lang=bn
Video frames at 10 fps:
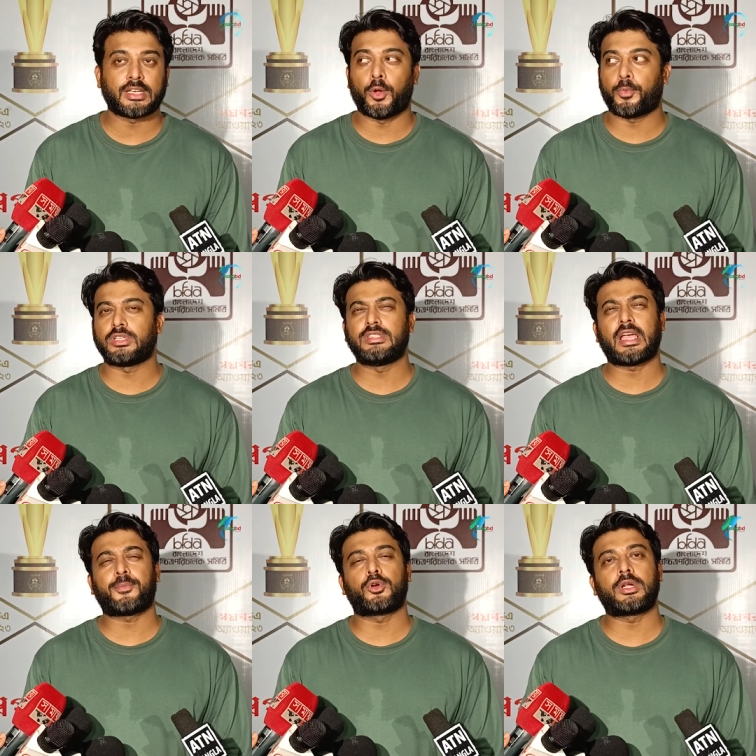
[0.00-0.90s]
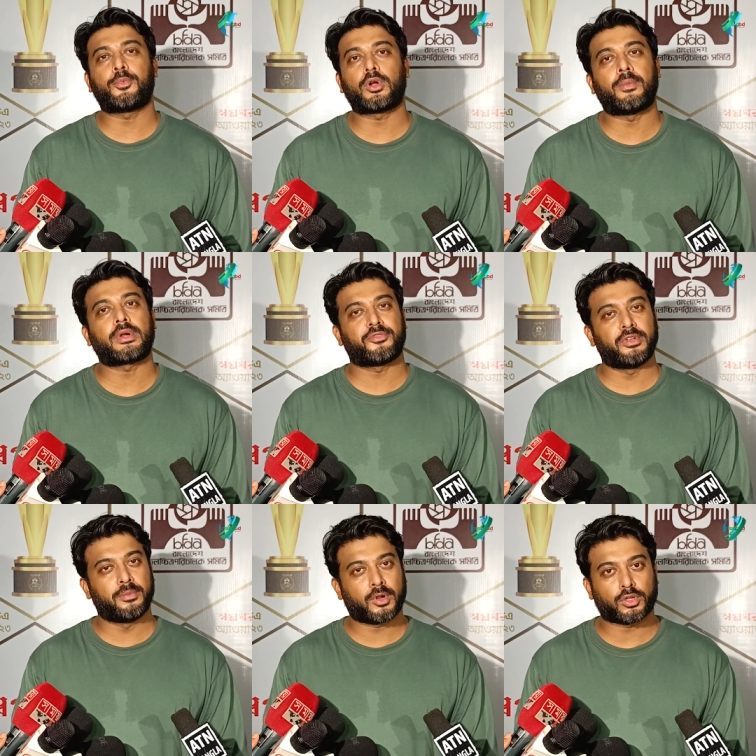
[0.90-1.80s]
আছে আর অপারেশন জ্যাকপটের পর আমার একটা
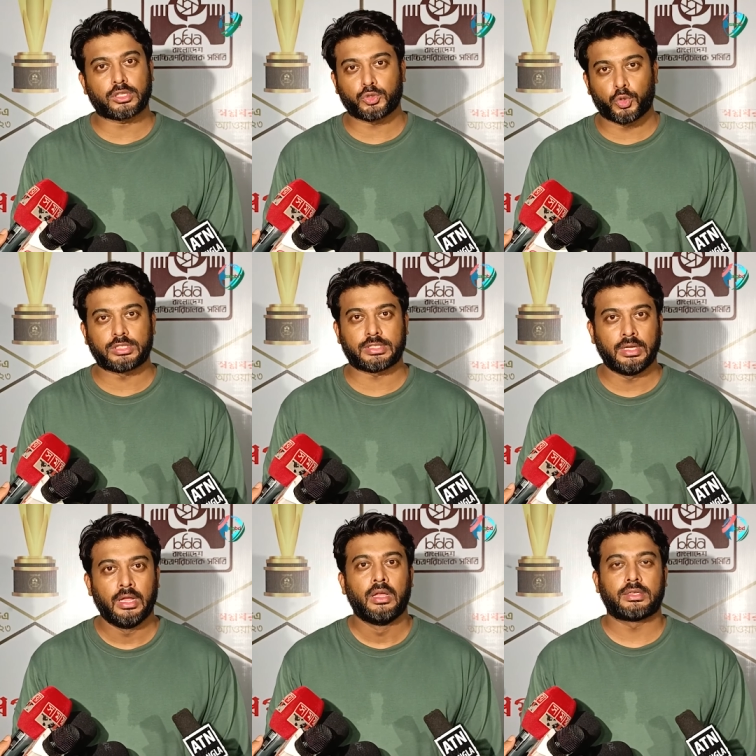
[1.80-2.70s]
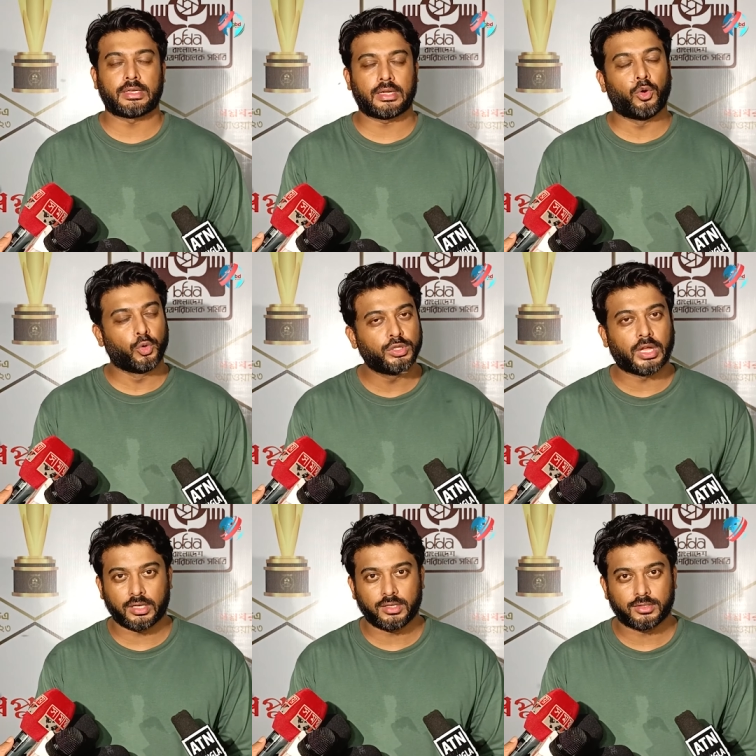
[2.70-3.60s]
ফিল্মের কথা চলছে সেটা
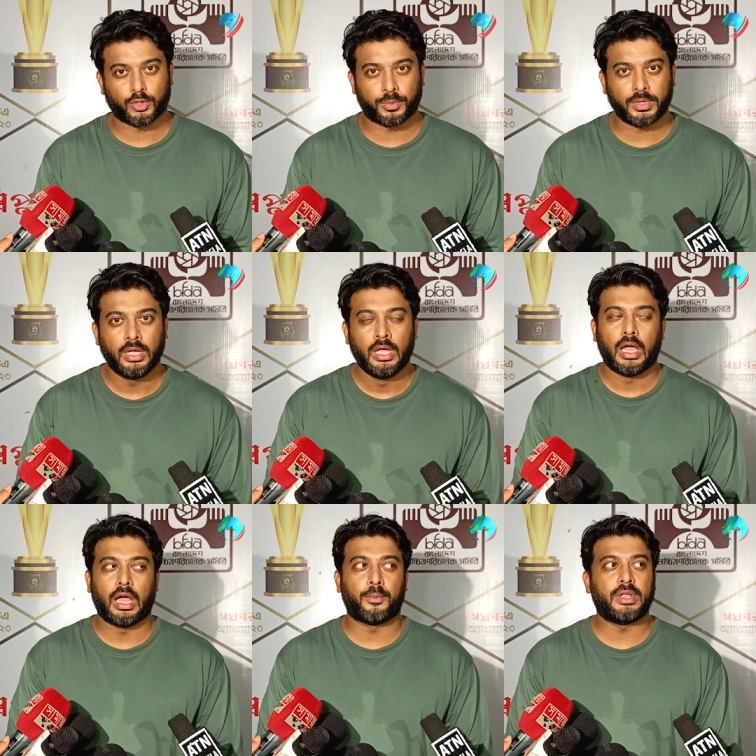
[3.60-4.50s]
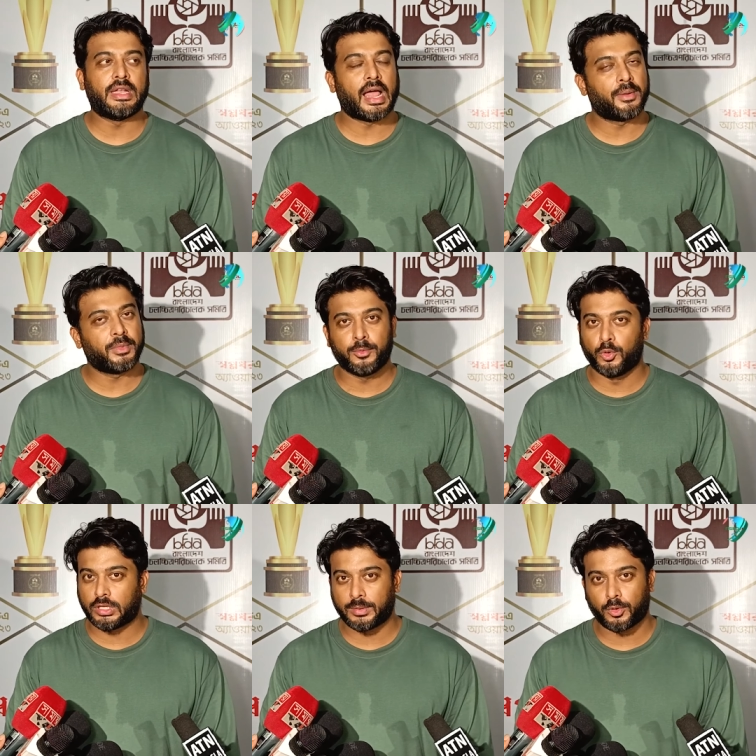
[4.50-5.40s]
অনুদানের ছবি আমি নাম এই
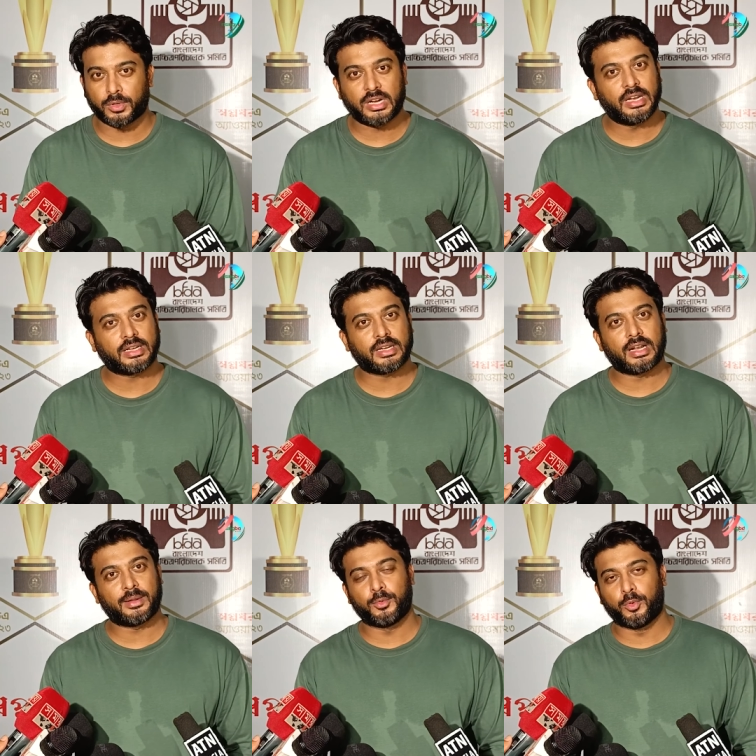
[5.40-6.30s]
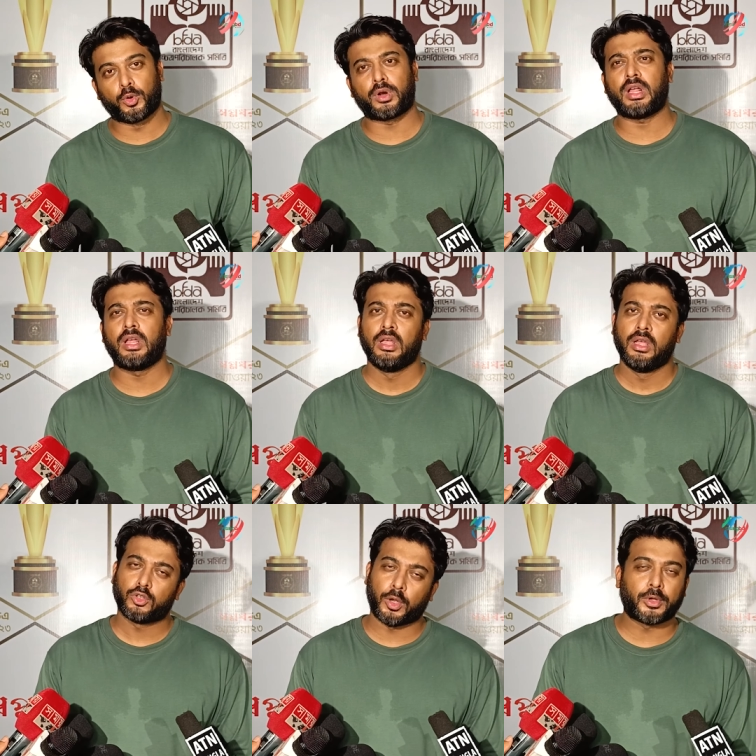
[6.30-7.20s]
মুহূর্তে বলবো না ডিরেক্টর নামও বলবো না
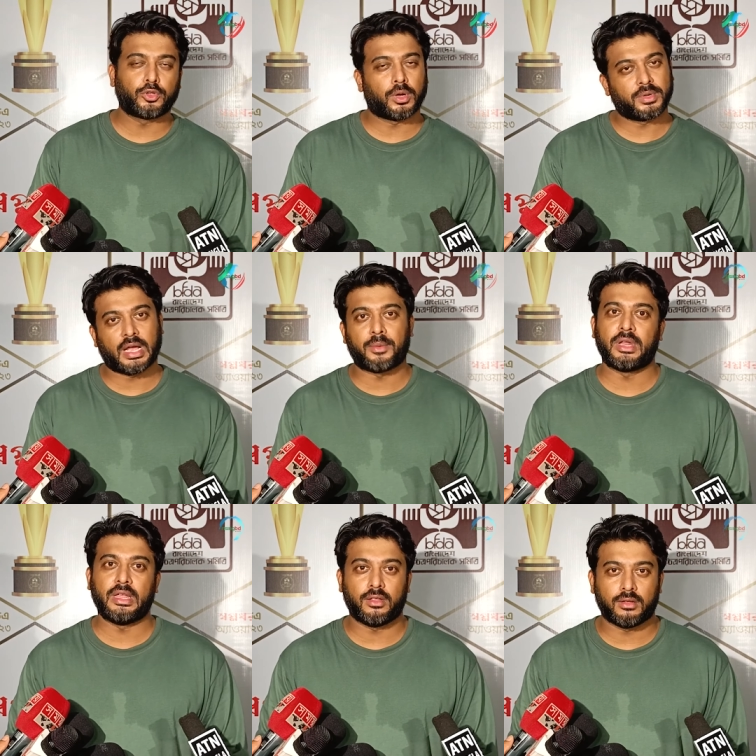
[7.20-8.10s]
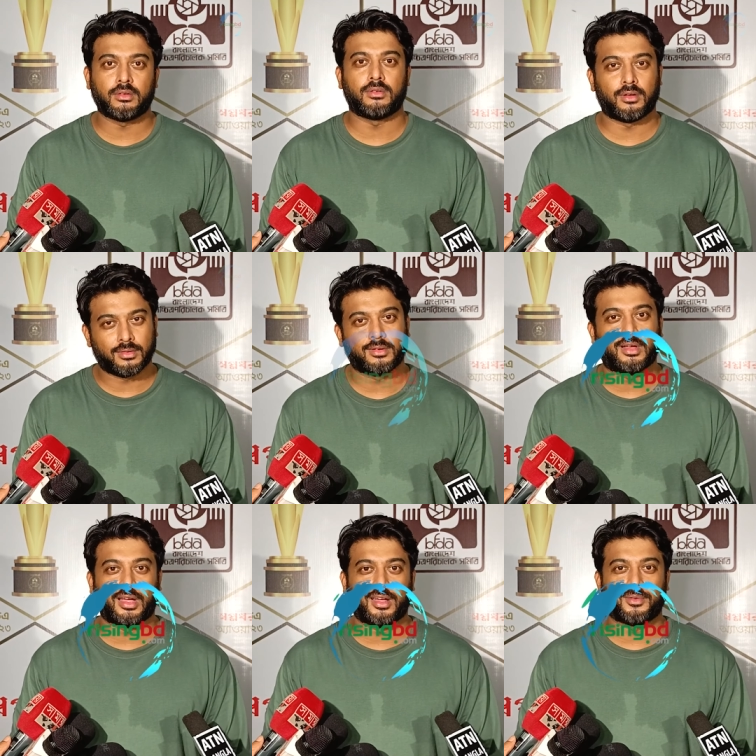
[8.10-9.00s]
সব কিছু আমি সামনেই
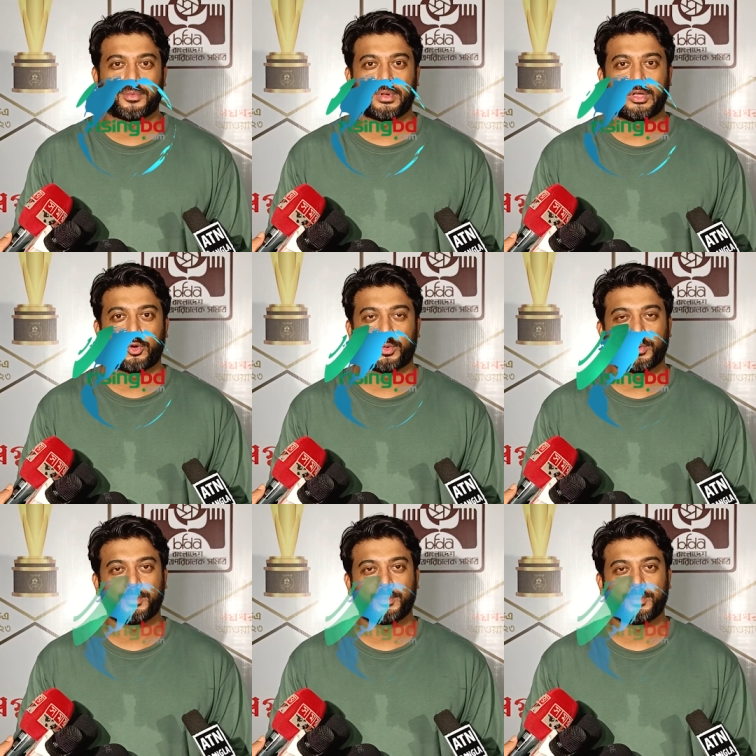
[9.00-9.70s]
ই করবো